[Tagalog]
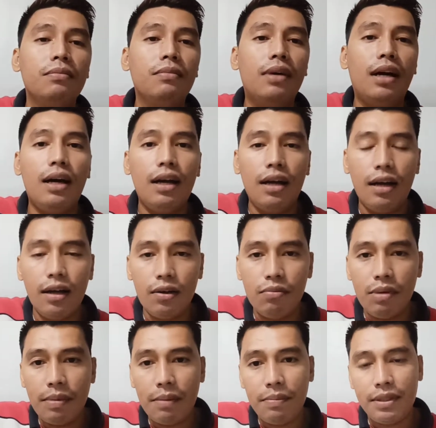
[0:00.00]
uh, kung
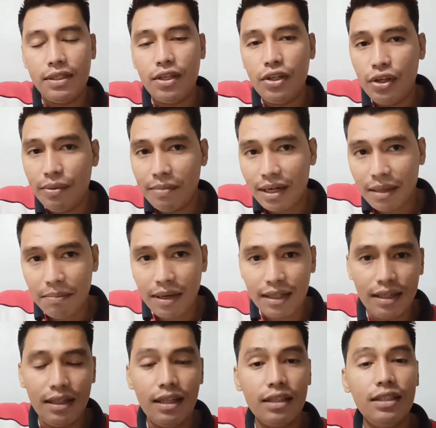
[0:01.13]
mapapansin nyo yung mga
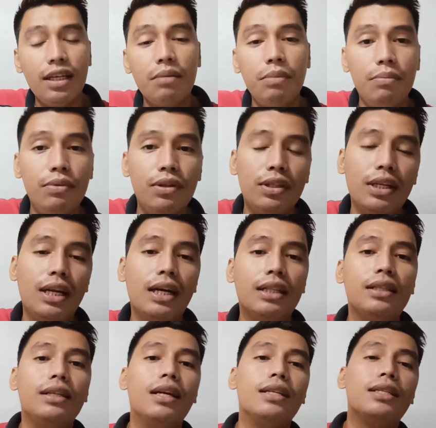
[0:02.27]
banded ng German Beauty natin
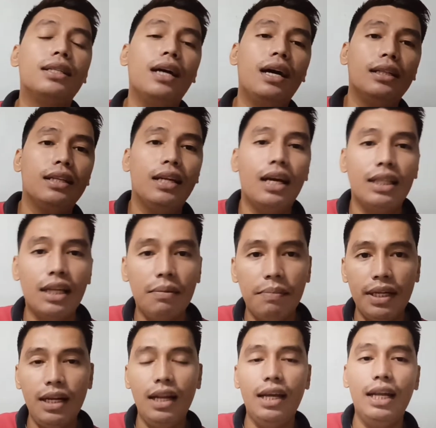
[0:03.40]
guys, tinatakpan
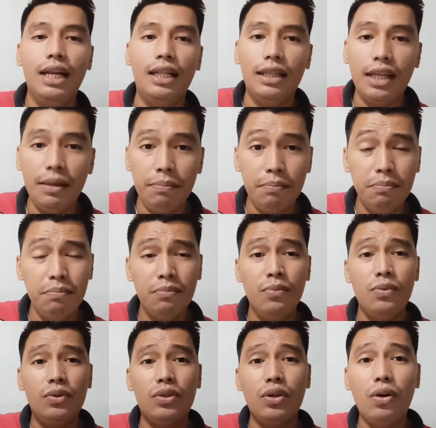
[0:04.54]
nila yan ng tape.
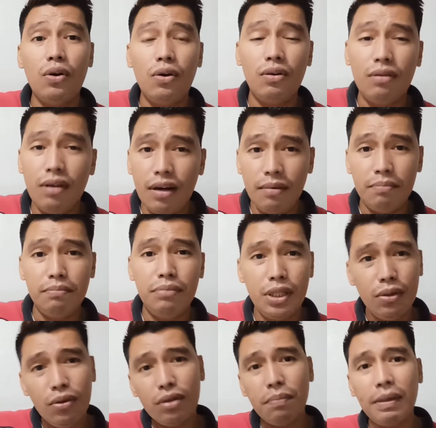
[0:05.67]
So,
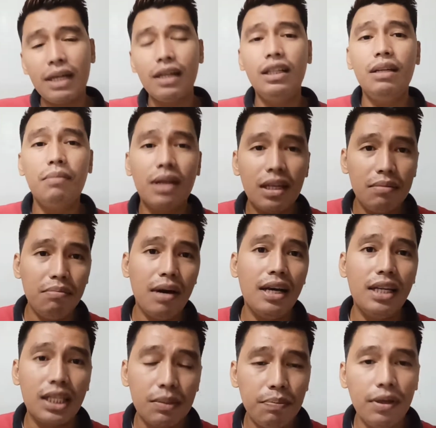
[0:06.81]
siguro para hindi maging
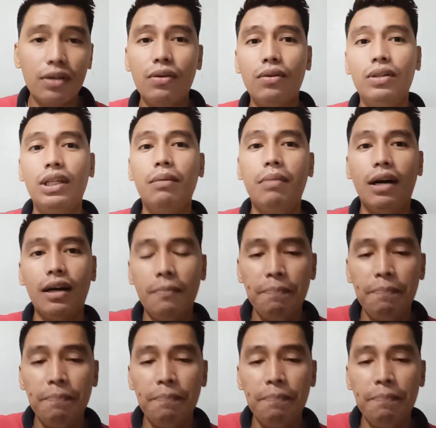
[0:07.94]
bias, pero 'di ba?